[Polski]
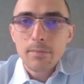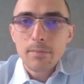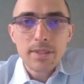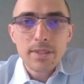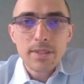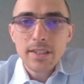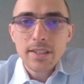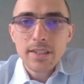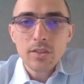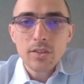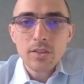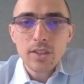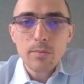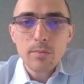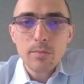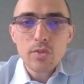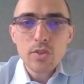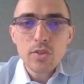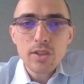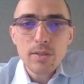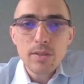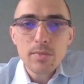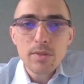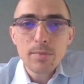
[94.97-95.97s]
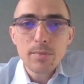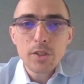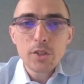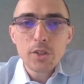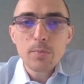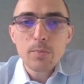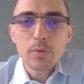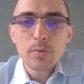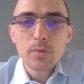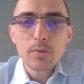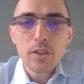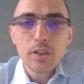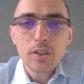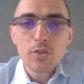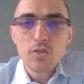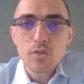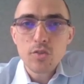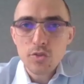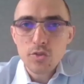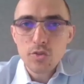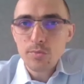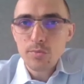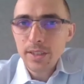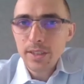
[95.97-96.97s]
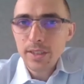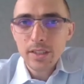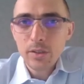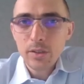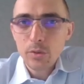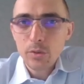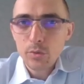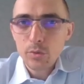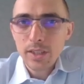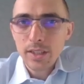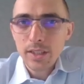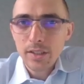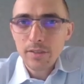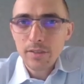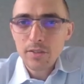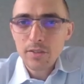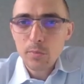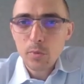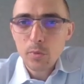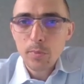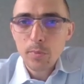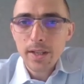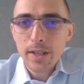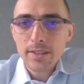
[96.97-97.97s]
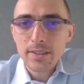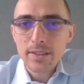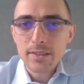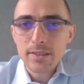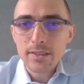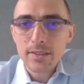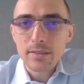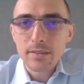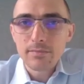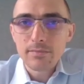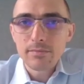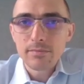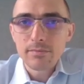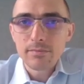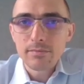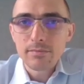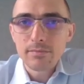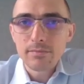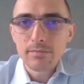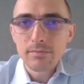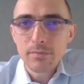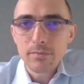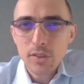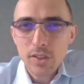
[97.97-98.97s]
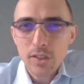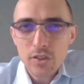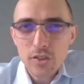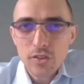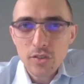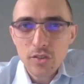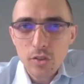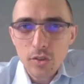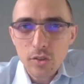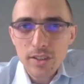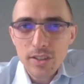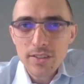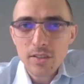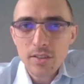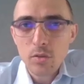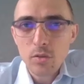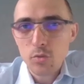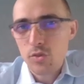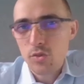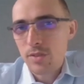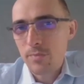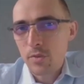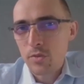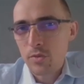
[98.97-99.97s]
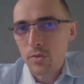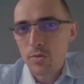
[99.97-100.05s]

Bez tego nie możemy mieć pełnego zrozumienia i udanej współpracy. Myślę, że to jest kluczem